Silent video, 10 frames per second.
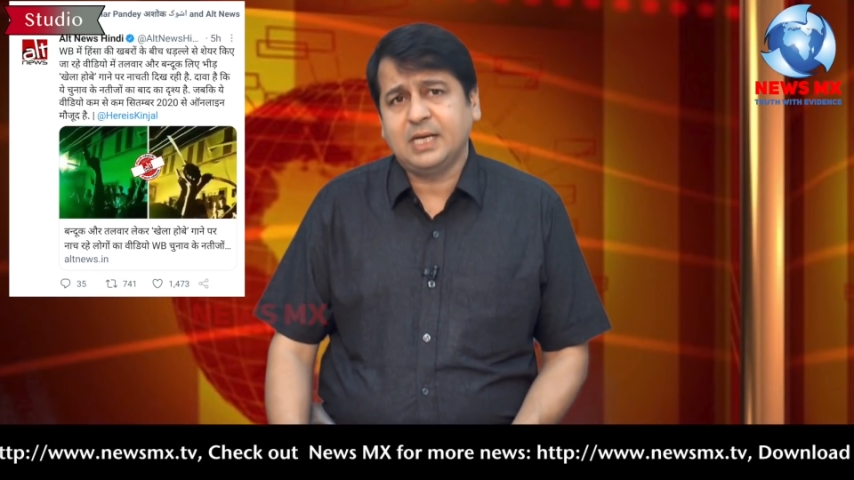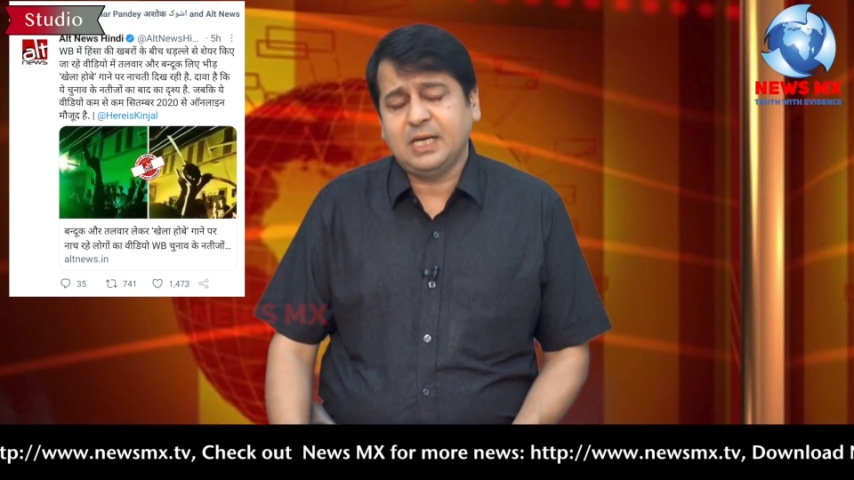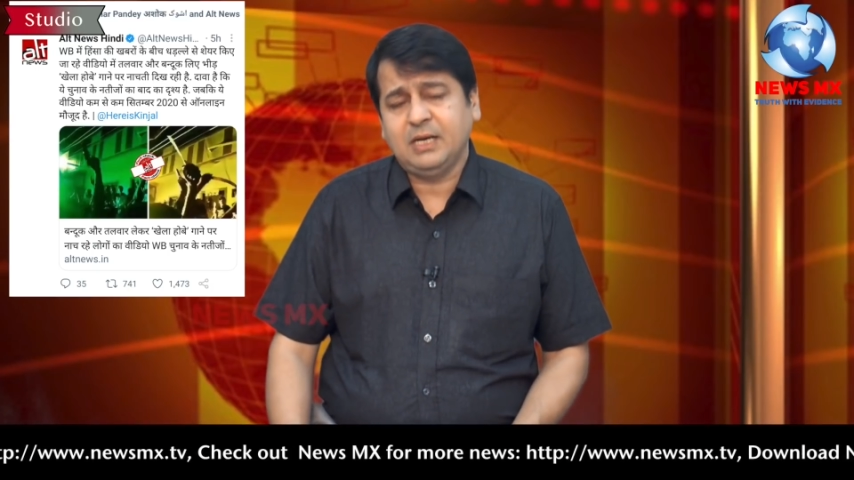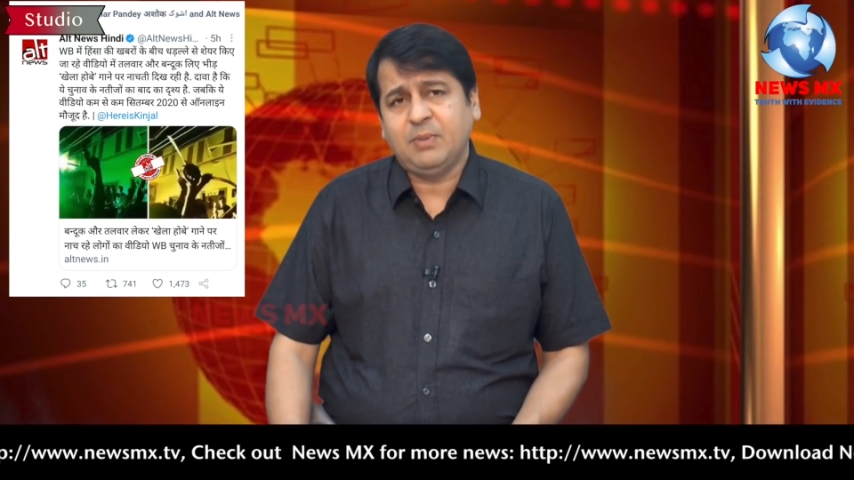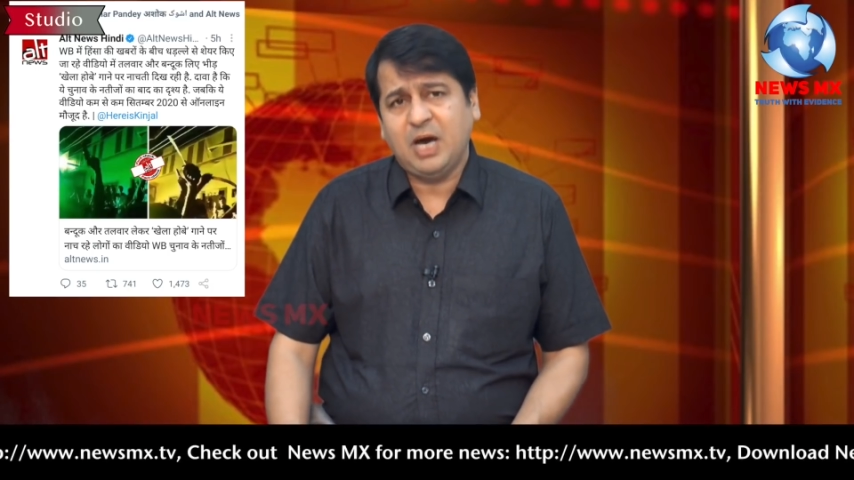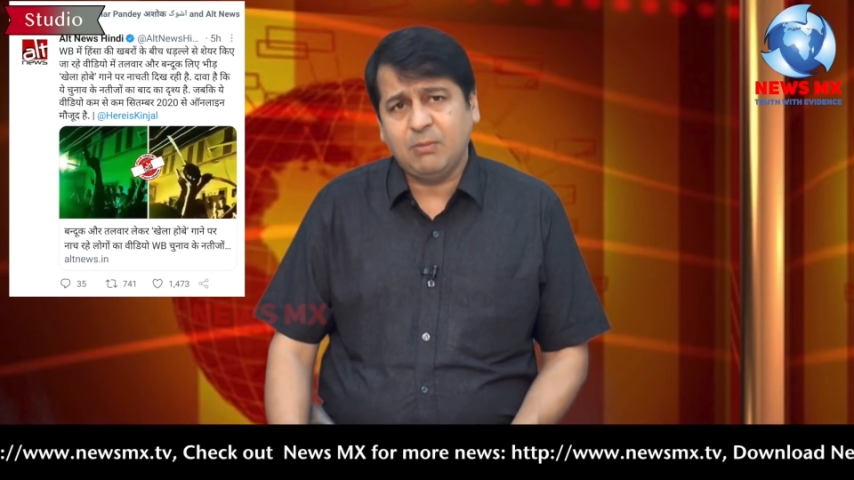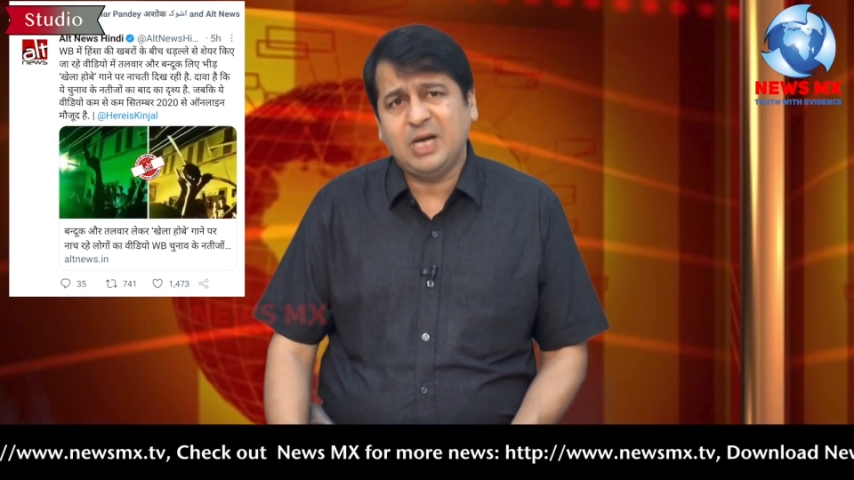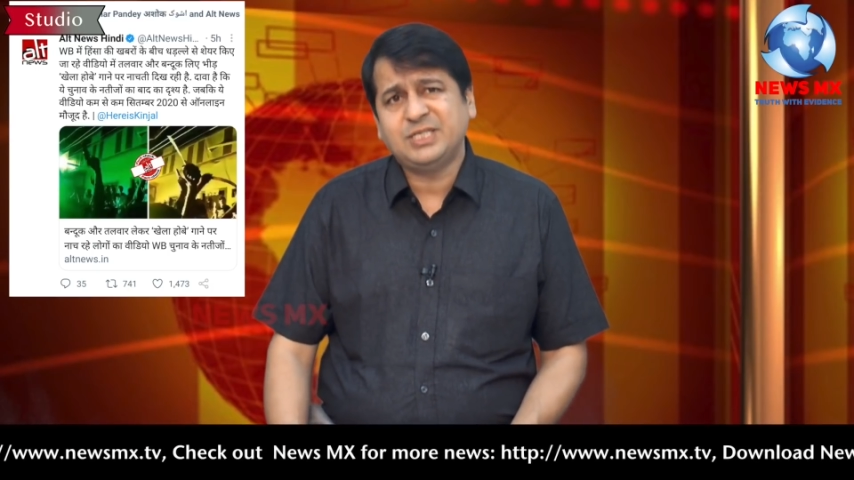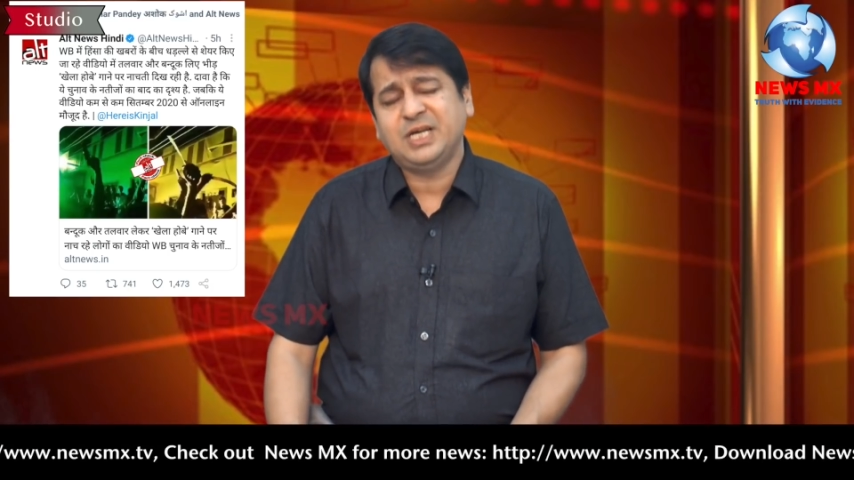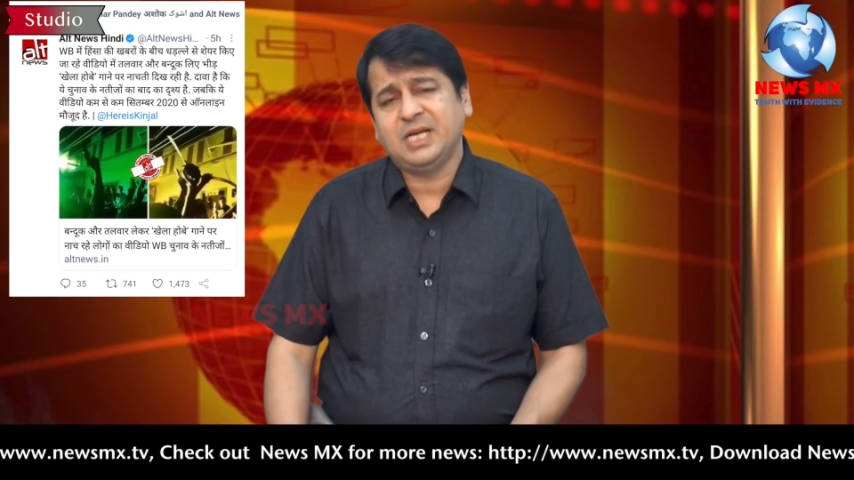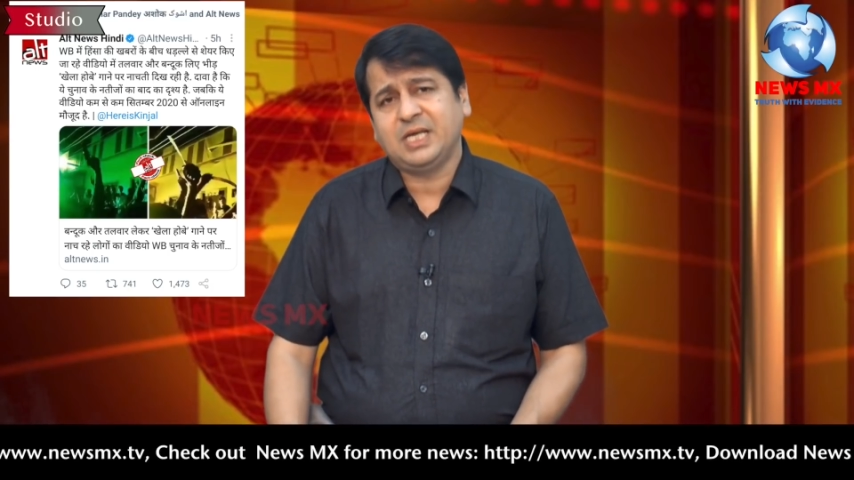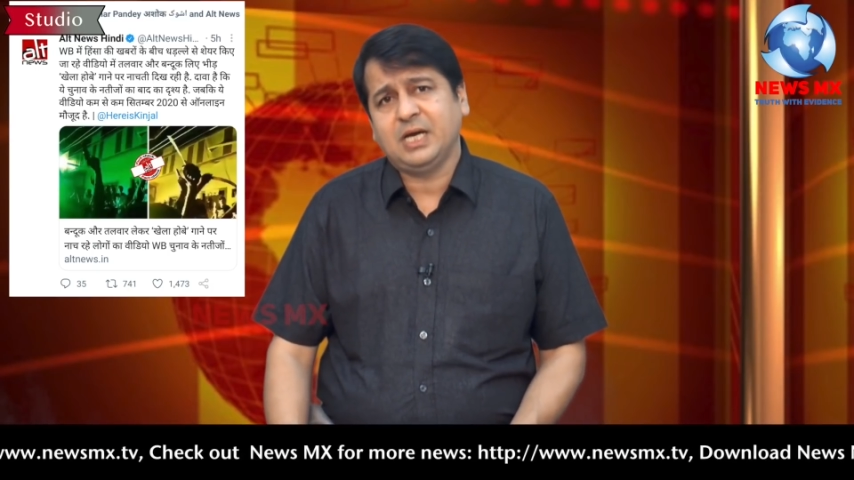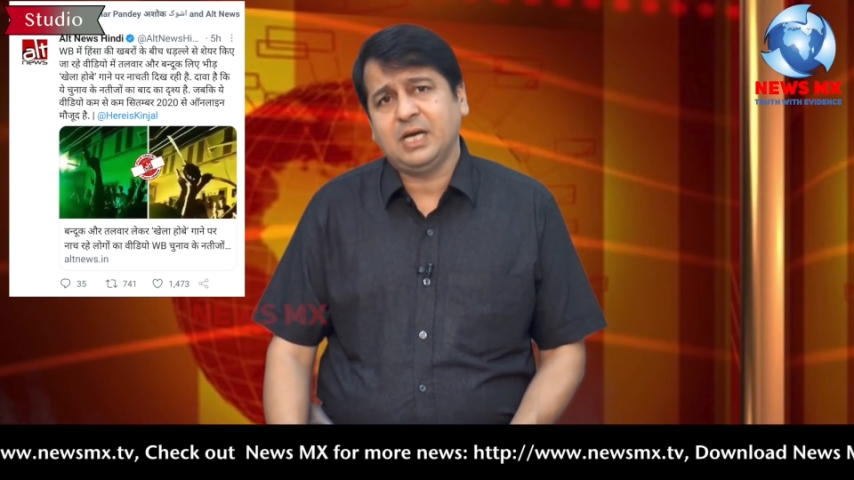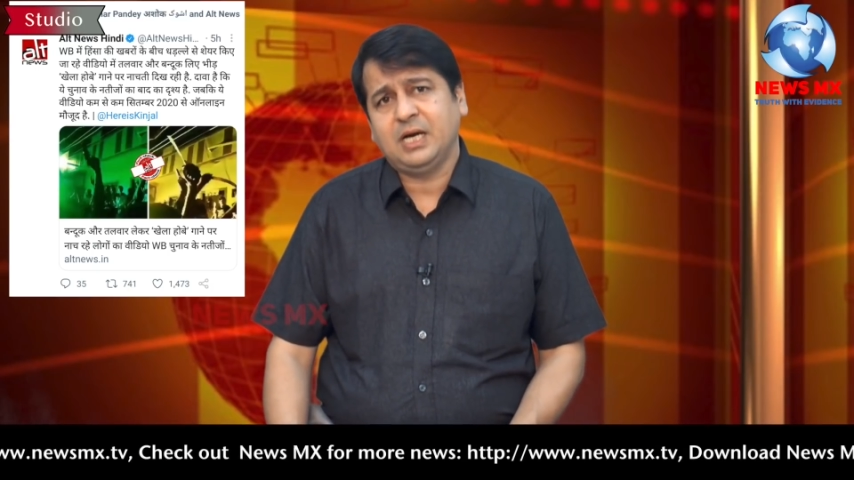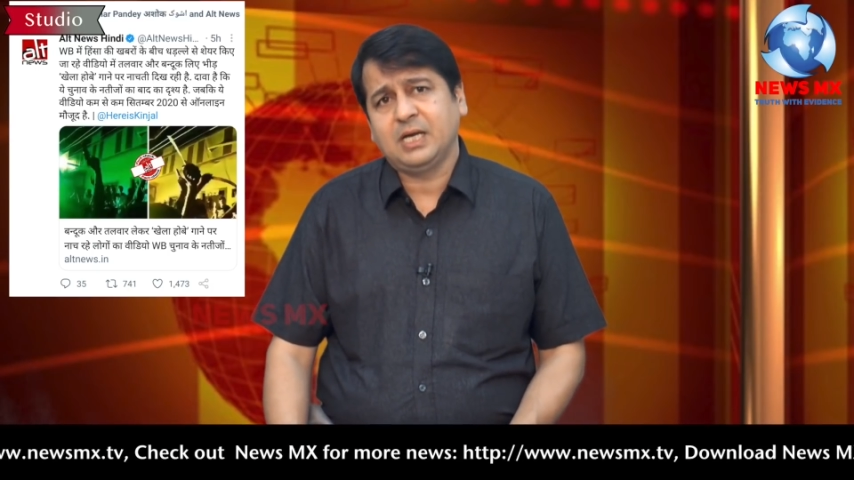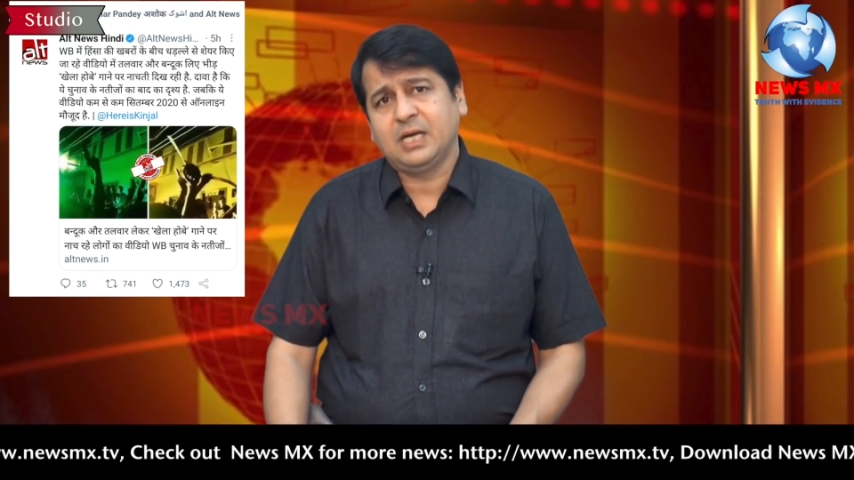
करके बार बार शेयर किया गया